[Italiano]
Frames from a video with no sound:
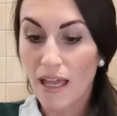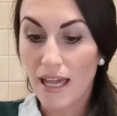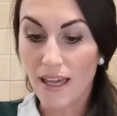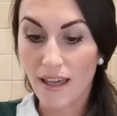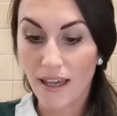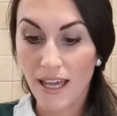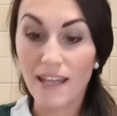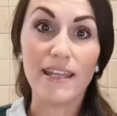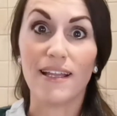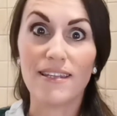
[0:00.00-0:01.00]
e, e
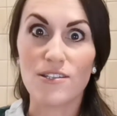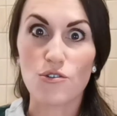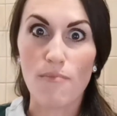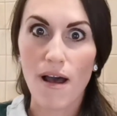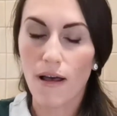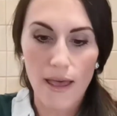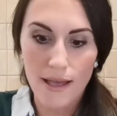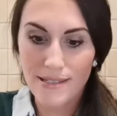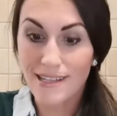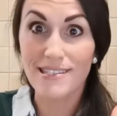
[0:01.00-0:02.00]
niente, insomma,
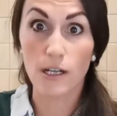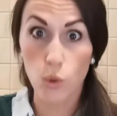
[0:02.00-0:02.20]
è senza